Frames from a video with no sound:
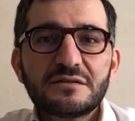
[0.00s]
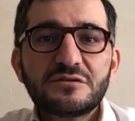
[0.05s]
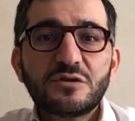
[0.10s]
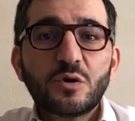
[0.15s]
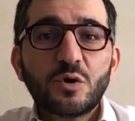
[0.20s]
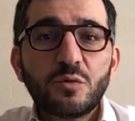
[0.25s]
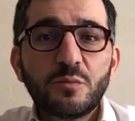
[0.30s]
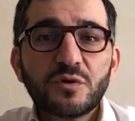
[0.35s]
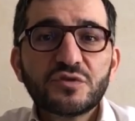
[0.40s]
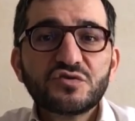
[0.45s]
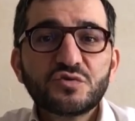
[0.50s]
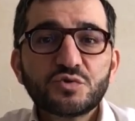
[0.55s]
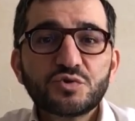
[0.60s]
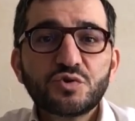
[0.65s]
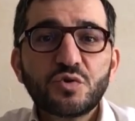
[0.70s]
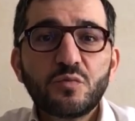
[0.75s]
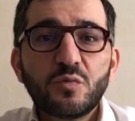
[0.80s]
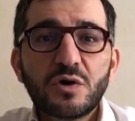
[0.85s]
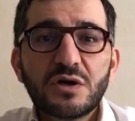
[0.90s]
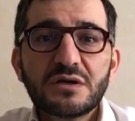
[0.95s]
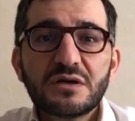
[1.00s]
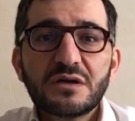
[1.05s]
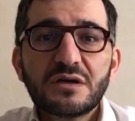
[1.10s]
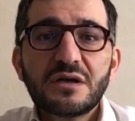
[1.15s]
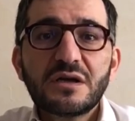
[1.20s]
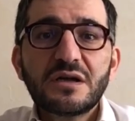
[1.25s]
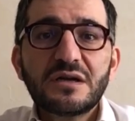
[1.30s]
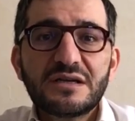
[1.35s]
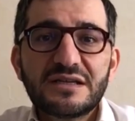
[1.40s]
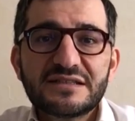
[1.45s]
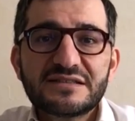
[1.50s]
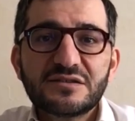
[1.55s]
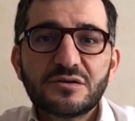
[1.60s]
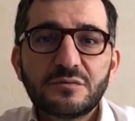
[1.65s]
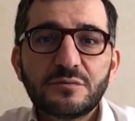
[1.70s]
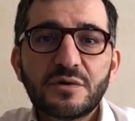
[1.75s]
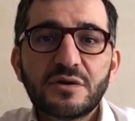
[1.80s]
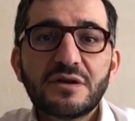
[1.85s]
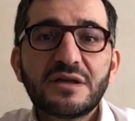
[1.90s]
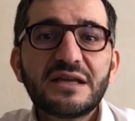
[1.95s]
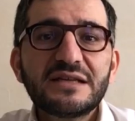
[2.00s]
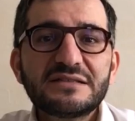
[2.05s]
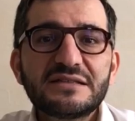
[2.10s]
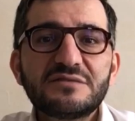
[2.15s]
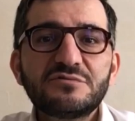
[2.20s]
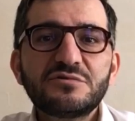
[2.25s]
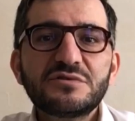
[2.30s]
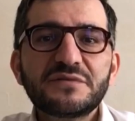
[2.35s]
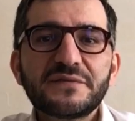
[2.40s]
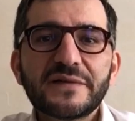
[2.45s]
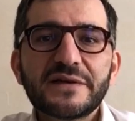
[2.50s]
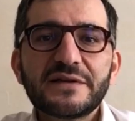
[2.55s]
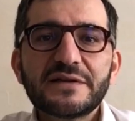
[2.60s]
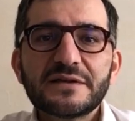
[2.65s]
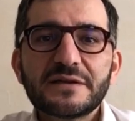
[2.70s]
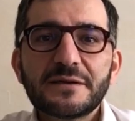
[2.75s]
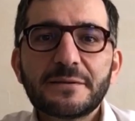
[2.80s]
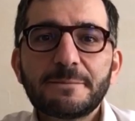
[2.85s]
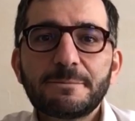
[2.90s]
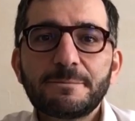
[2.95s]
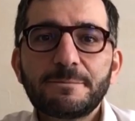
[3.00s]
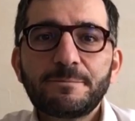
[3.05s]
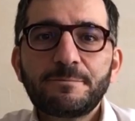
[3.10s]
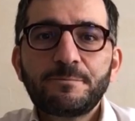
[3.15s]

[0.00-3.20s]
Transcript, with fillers: Dans le mensonge au moins, les hommes étaient tous frères.